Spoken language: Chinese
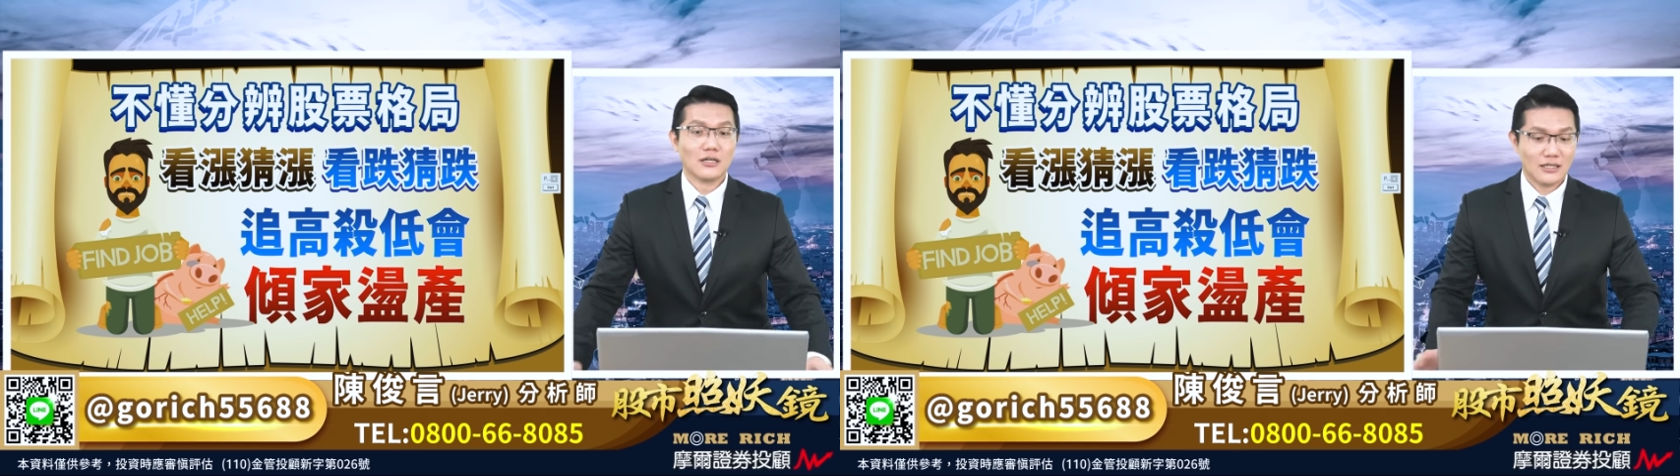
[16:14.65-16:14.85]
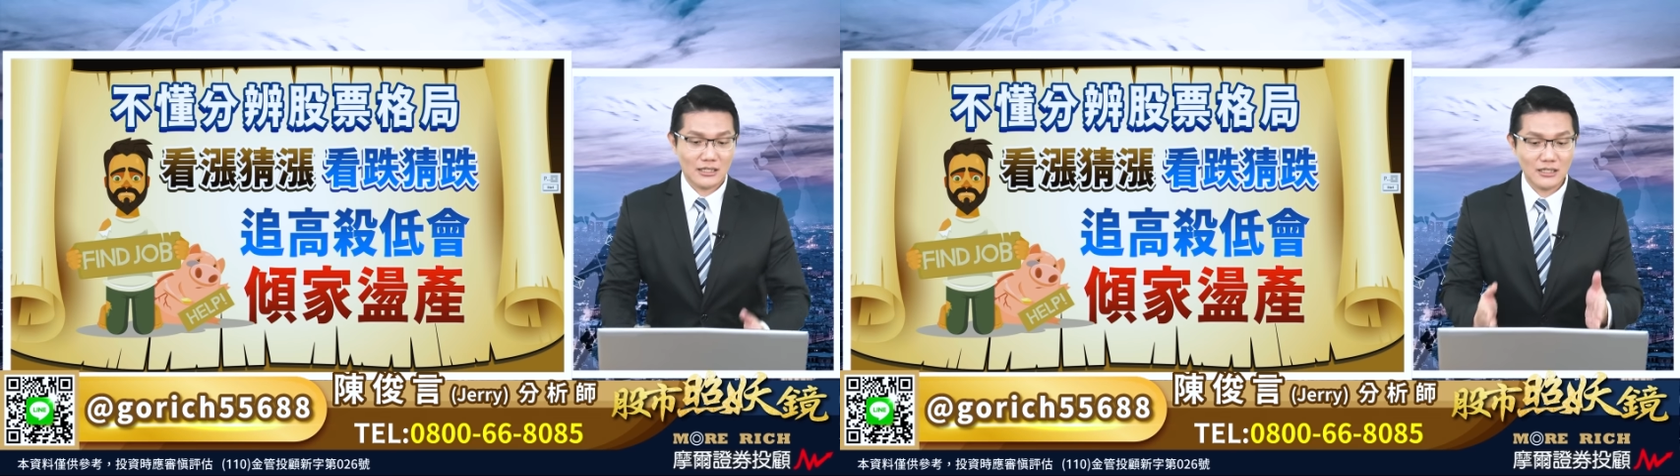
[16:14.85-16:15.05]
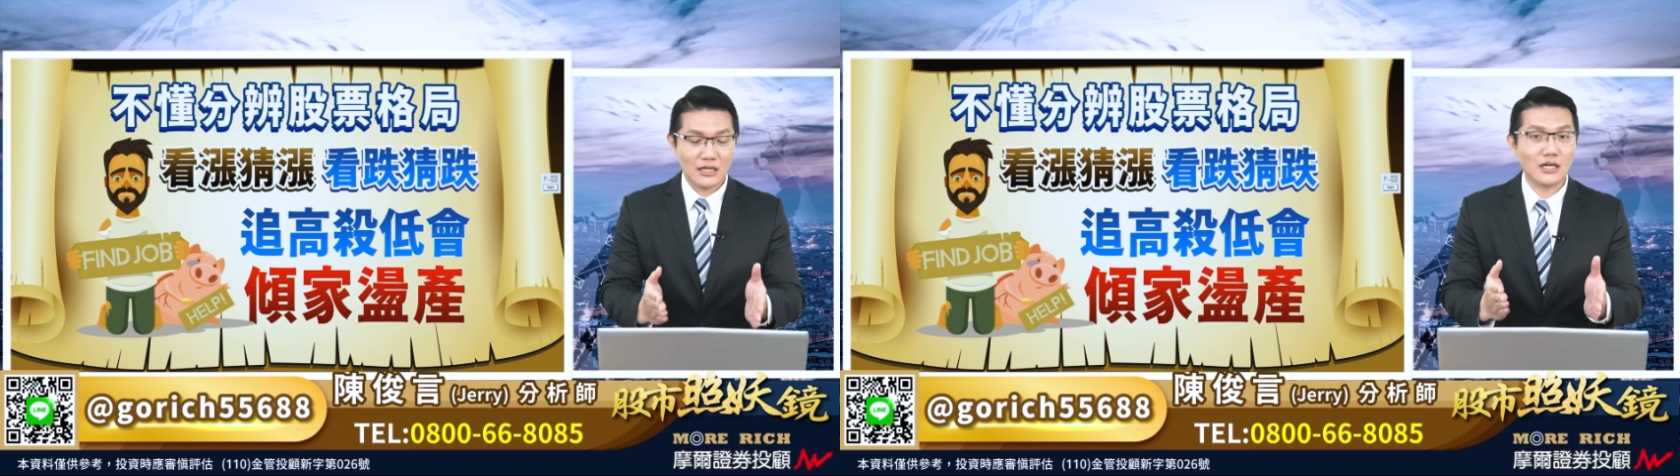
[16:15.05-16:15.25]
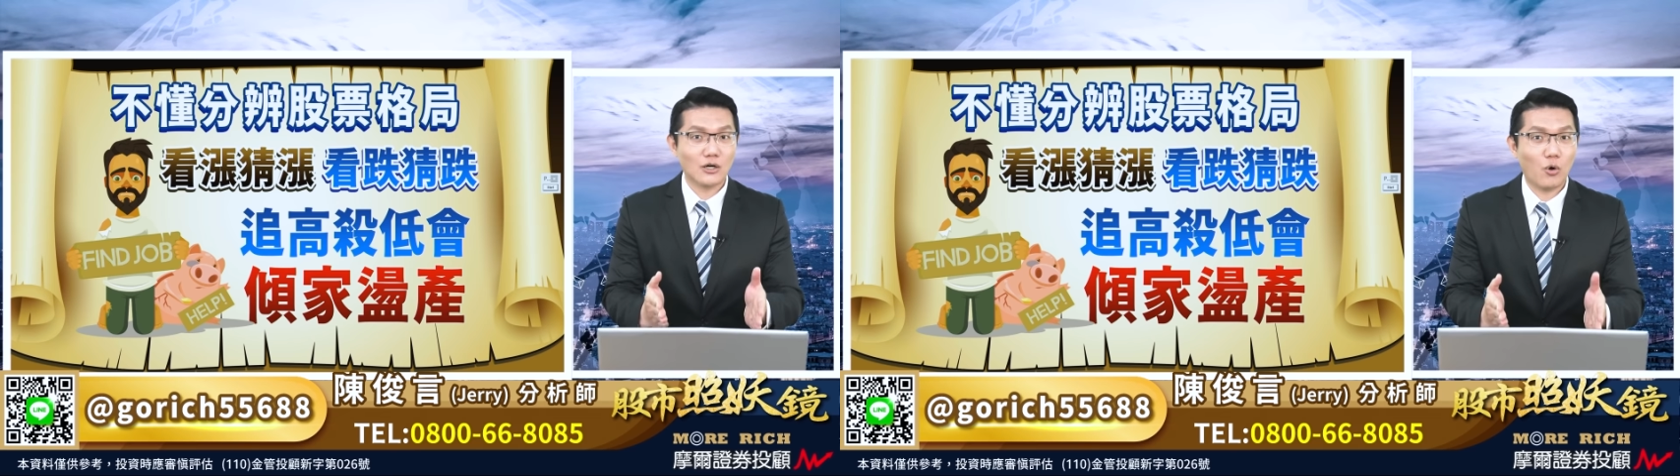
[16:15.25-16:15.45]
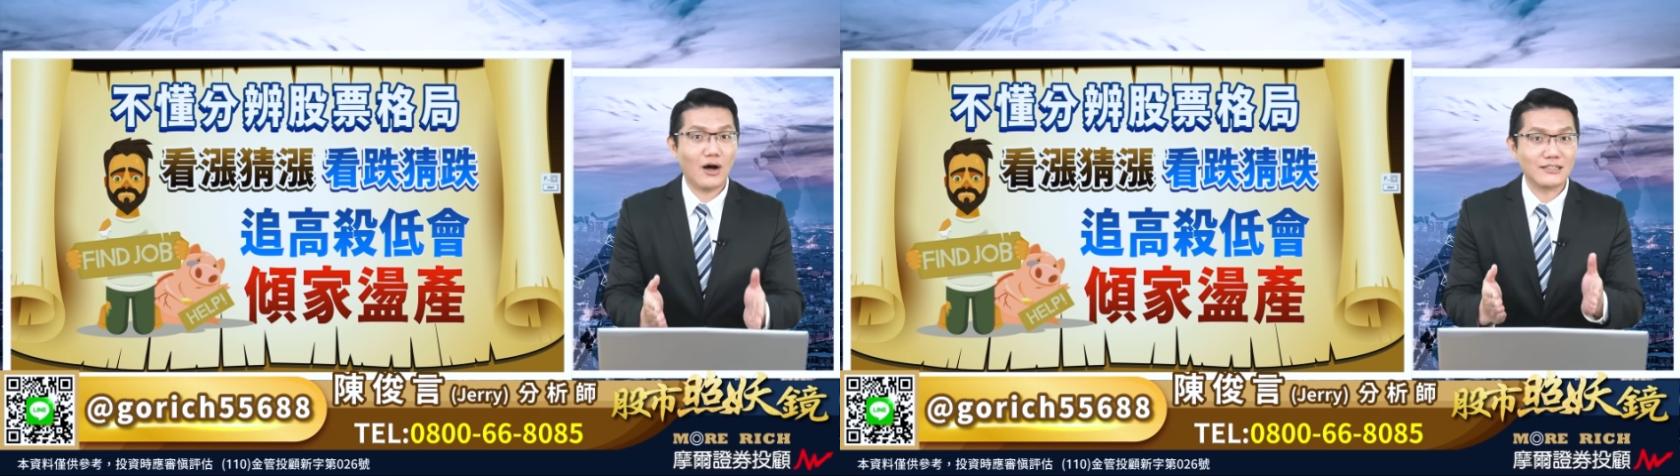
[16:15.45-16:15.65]
更何
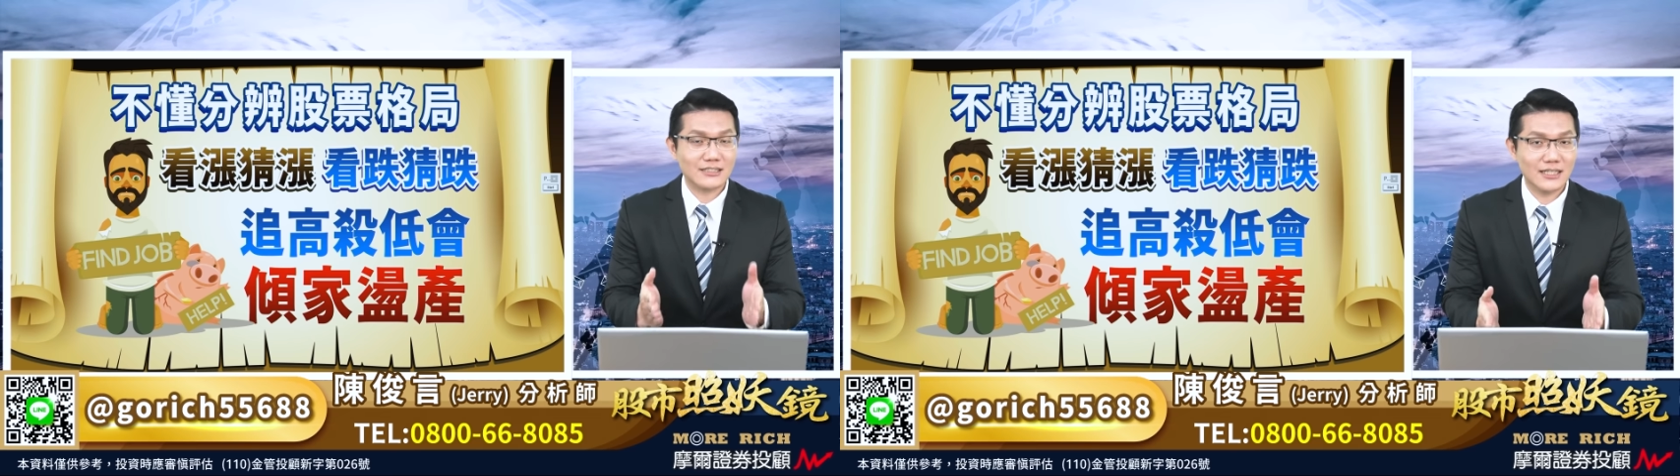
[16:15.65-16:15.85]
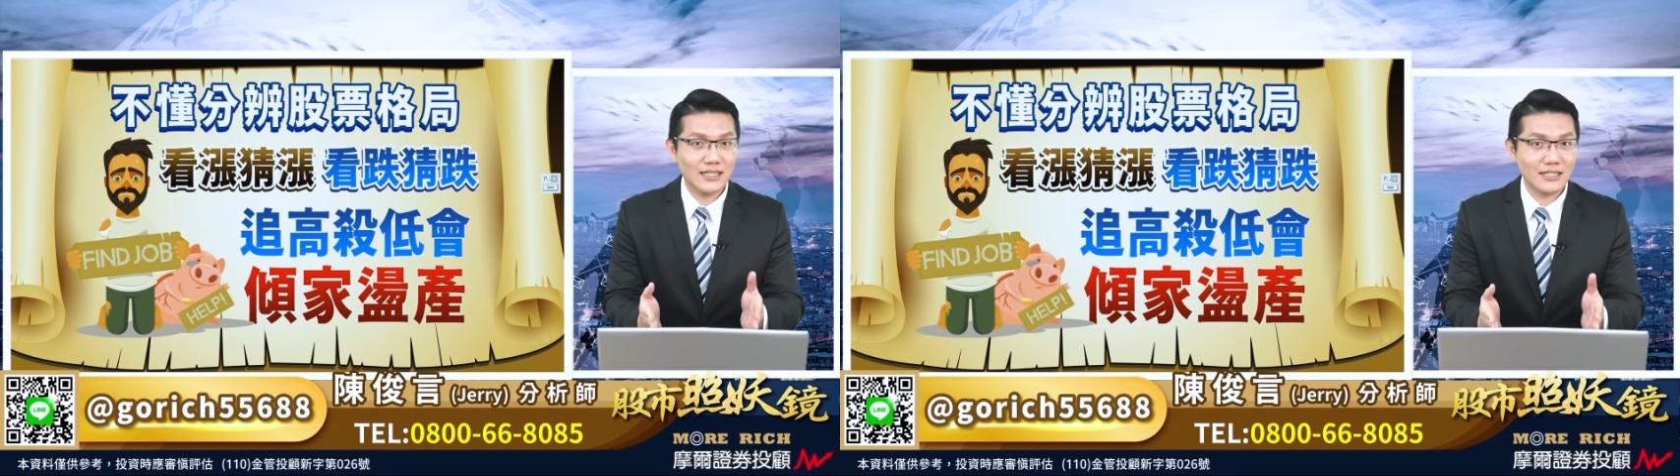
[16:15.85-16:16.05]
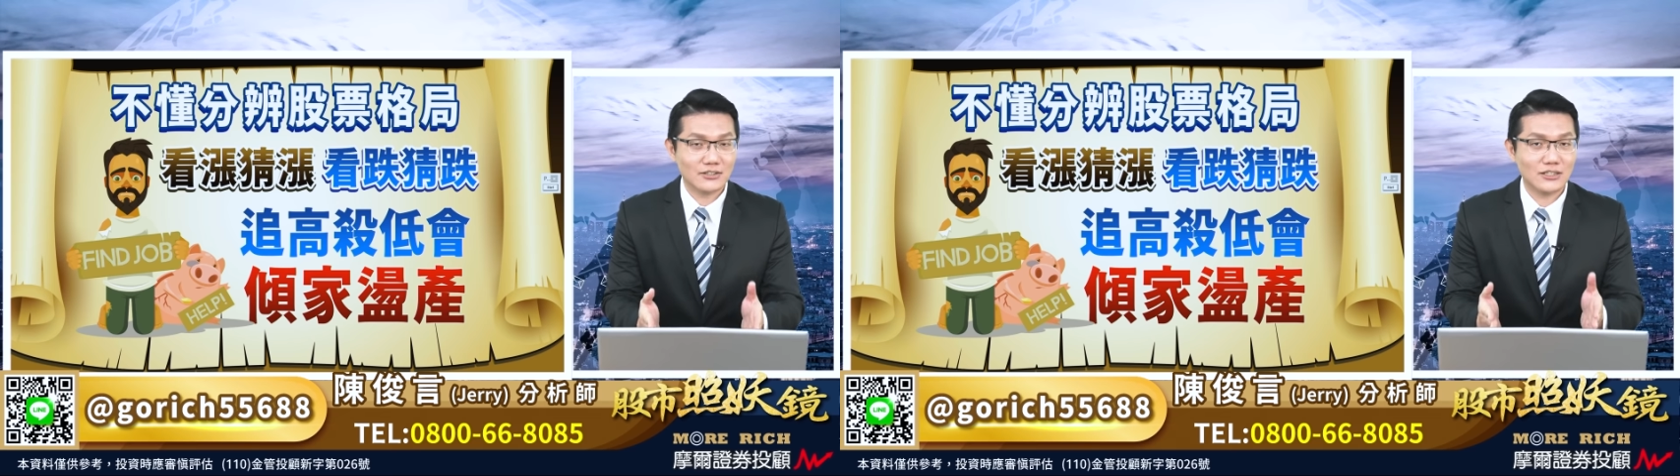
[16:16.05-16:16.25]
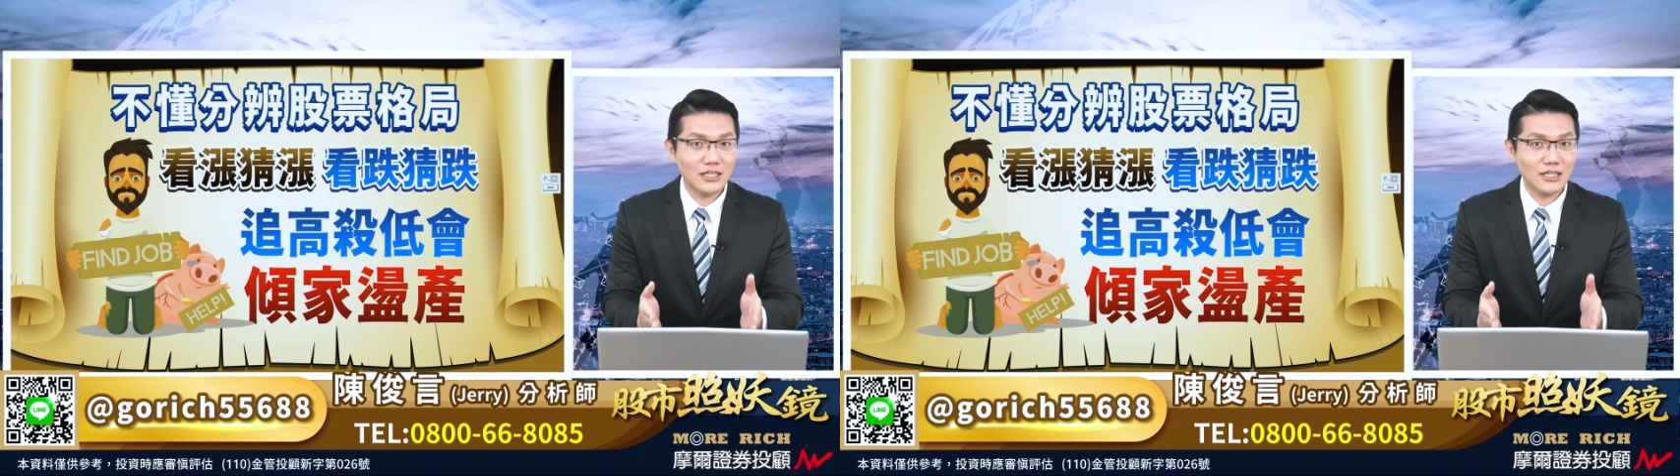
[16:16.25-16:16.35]
况这一个是